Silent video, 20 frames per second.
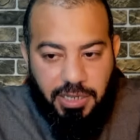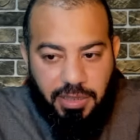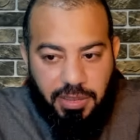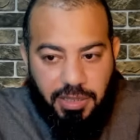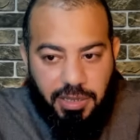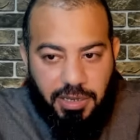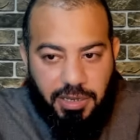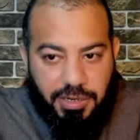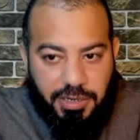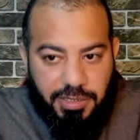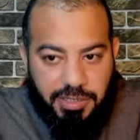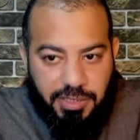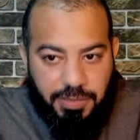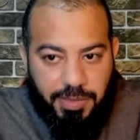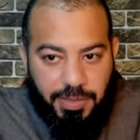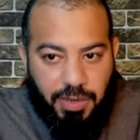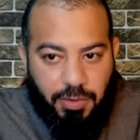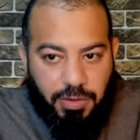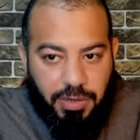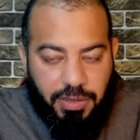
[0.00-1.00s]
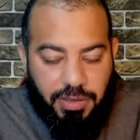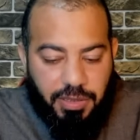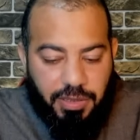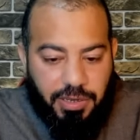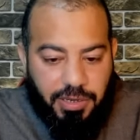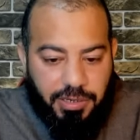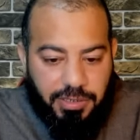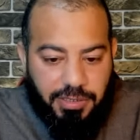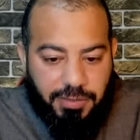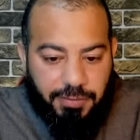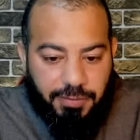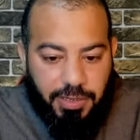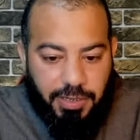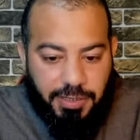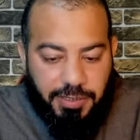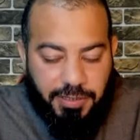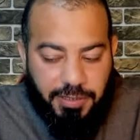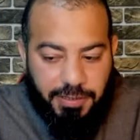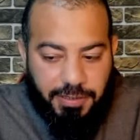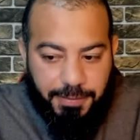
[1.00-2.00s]
ذكر اتباع ولا ذكر اكتفاء
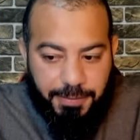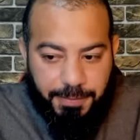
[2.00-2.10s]
أثر؟